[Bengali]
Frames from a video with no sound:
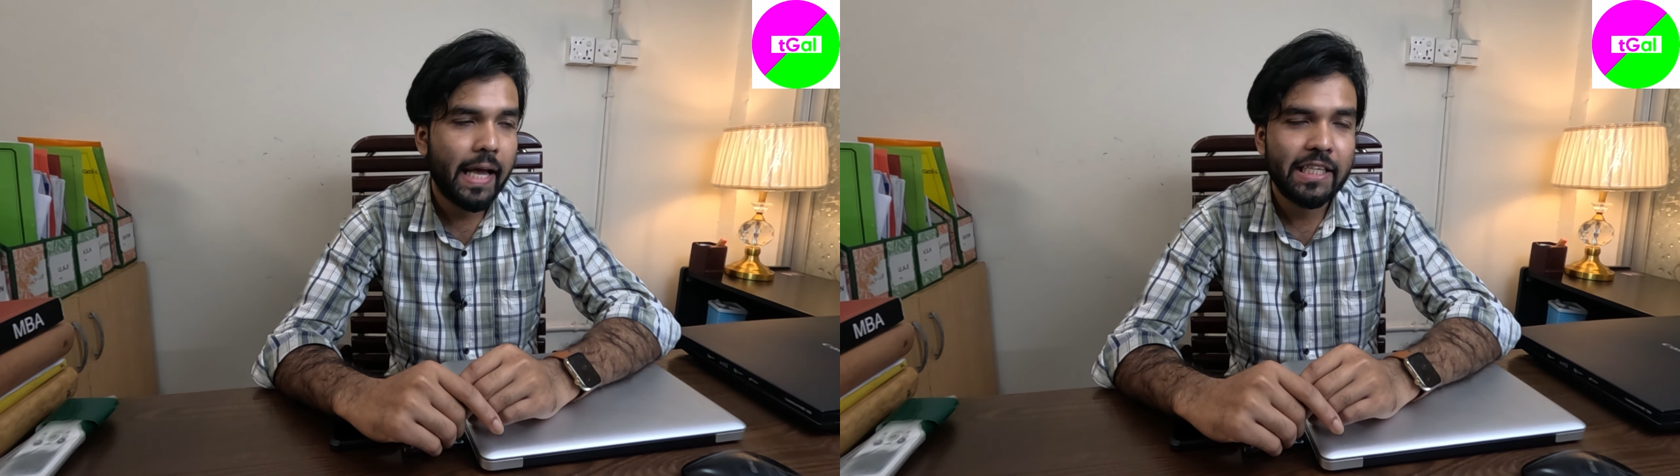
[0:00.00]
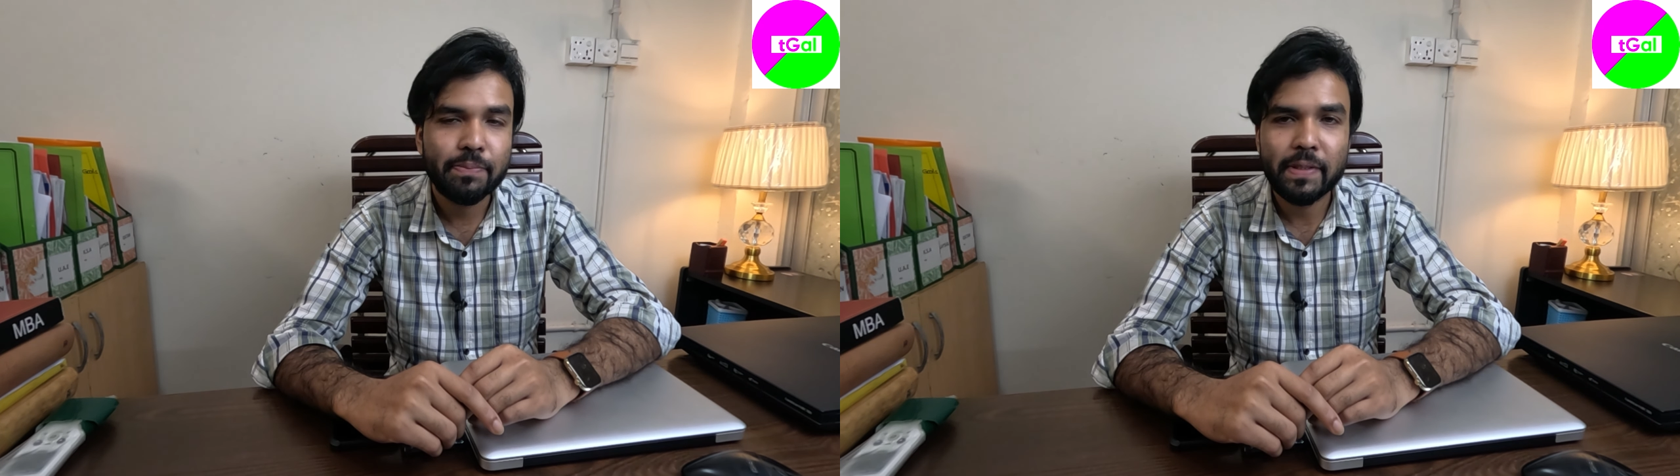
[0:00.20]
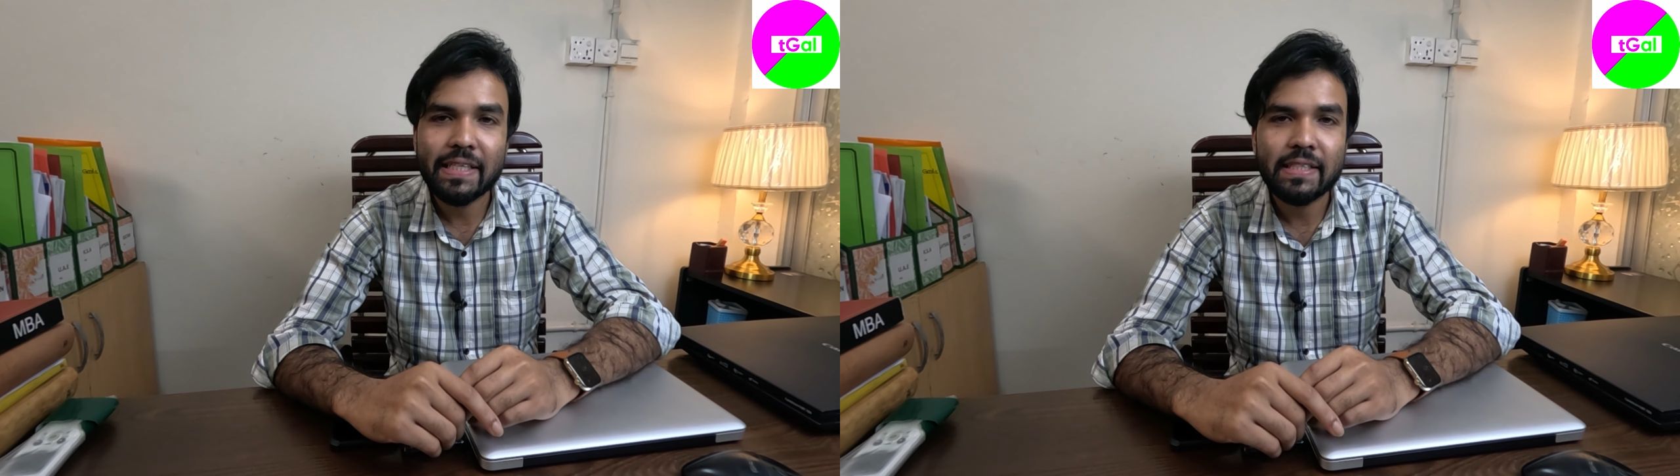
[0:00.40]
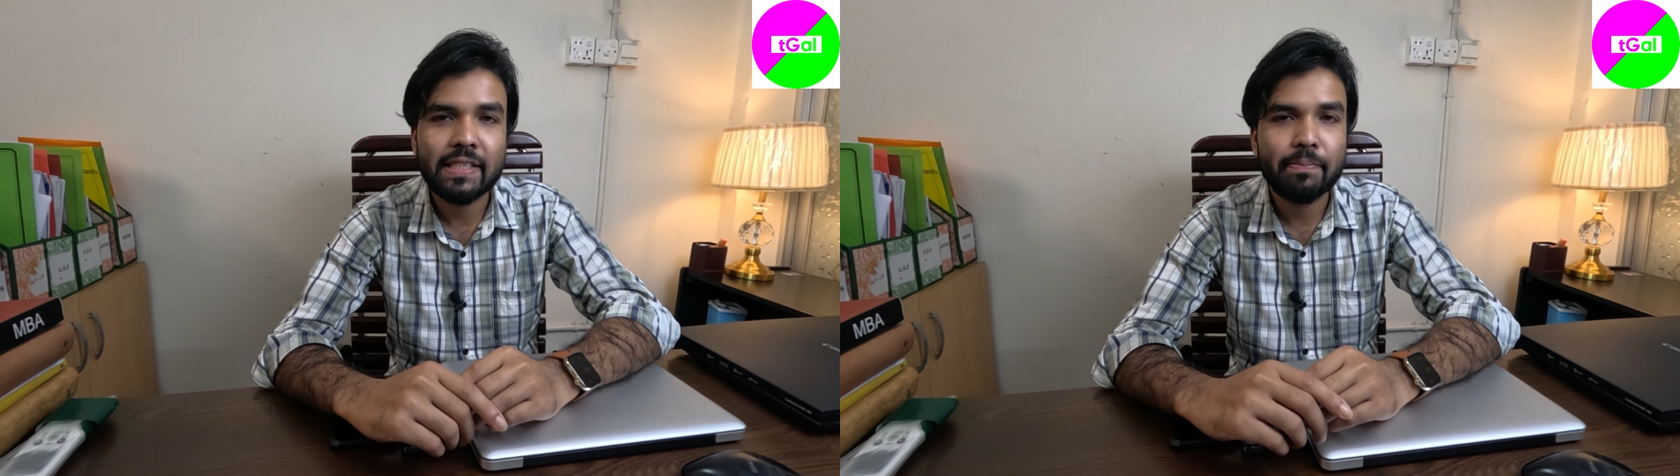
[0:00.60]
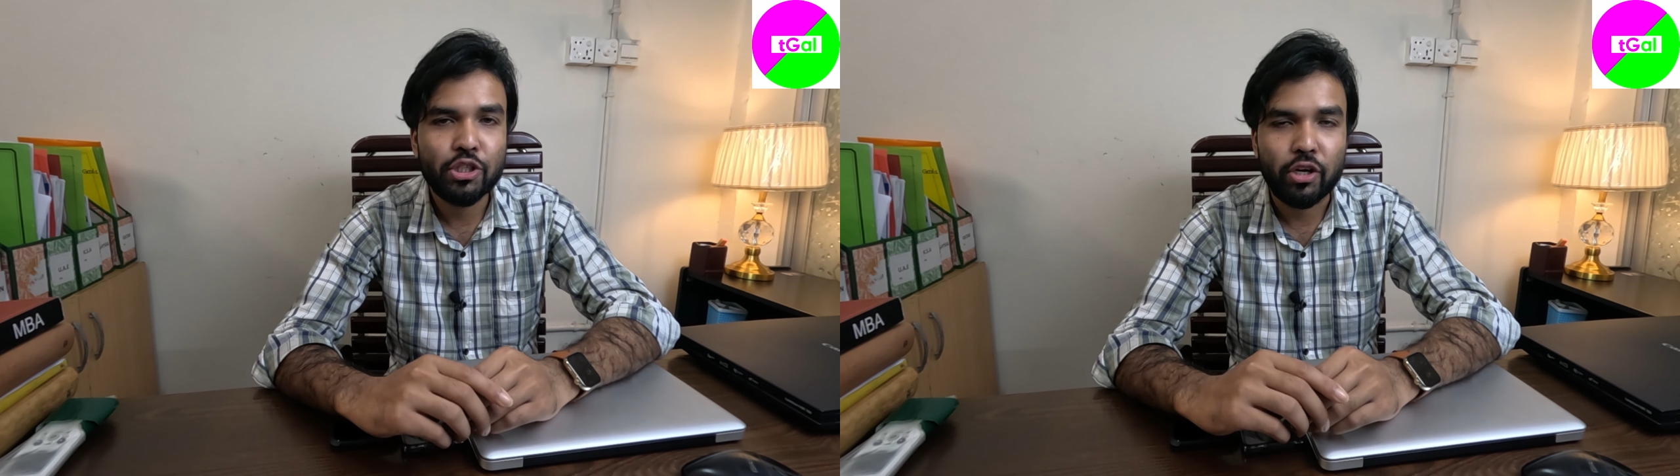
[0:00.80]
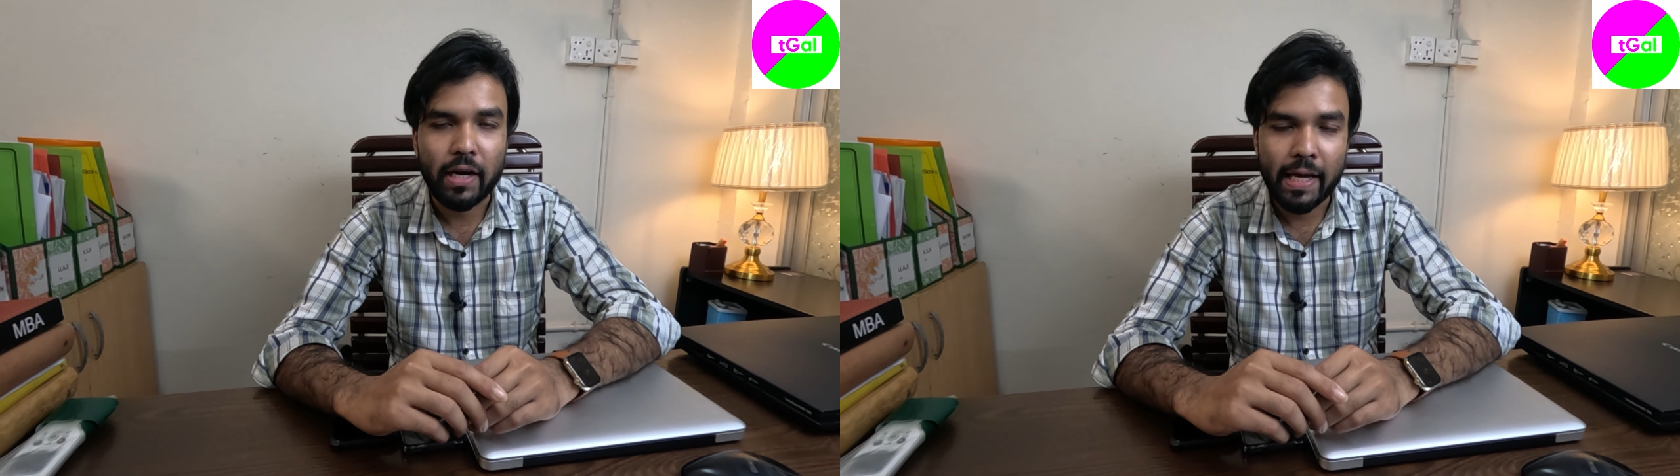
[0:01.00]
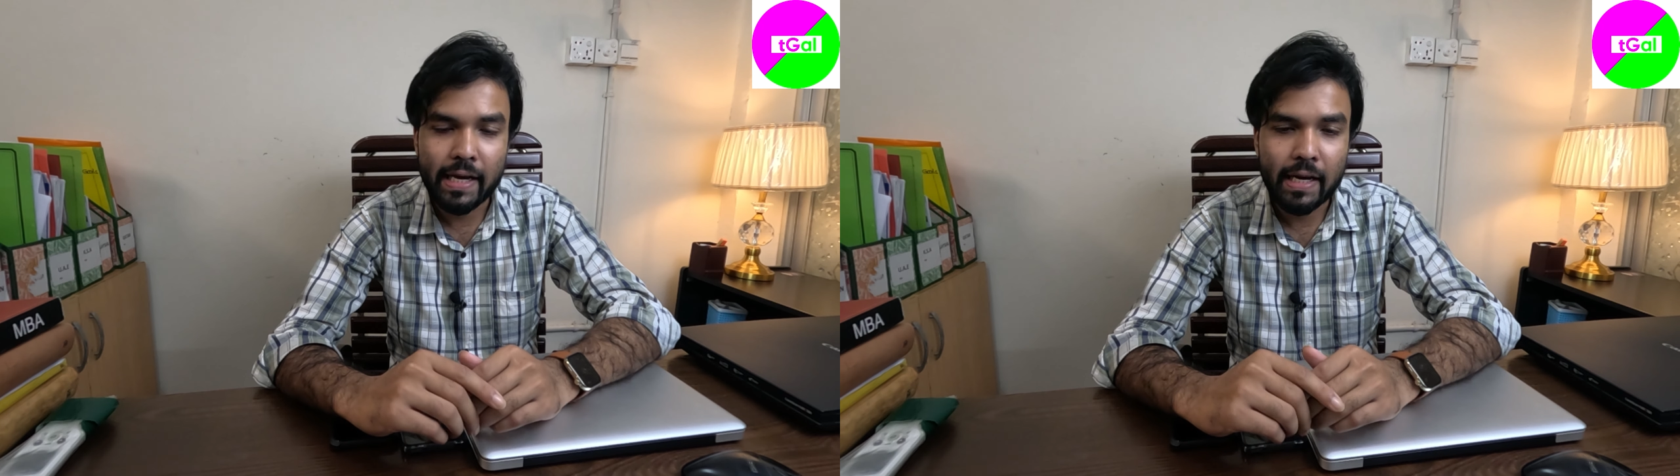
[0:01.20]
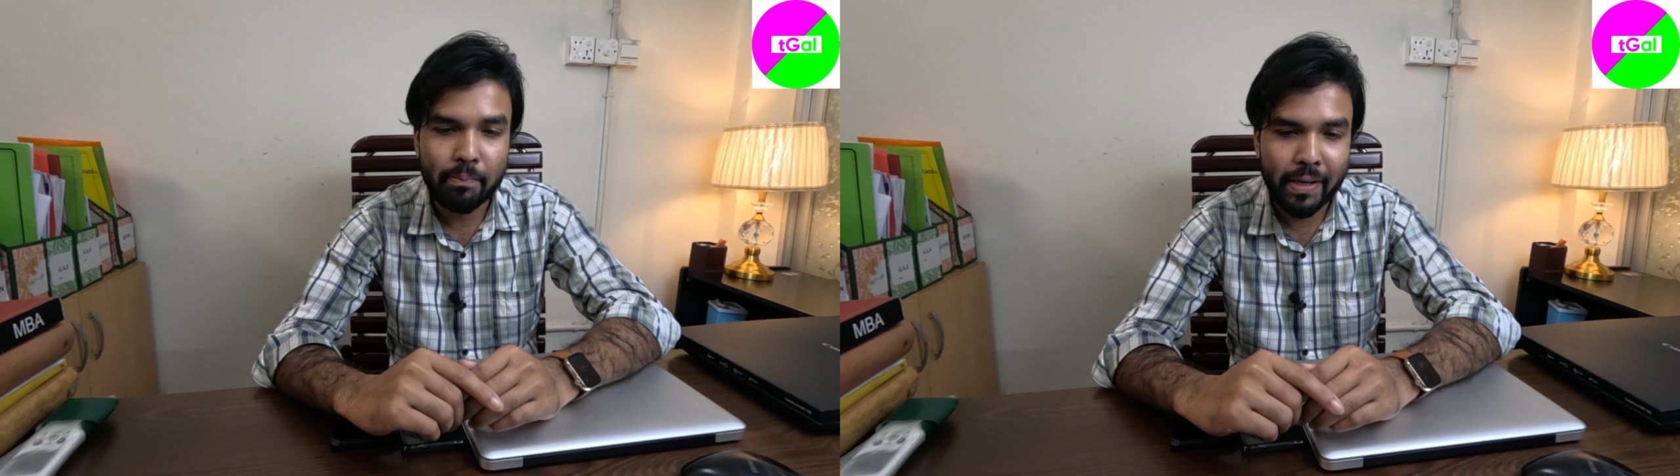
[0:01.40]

এক্সপিরিয়েন্সের এই বিষয়টা এখানে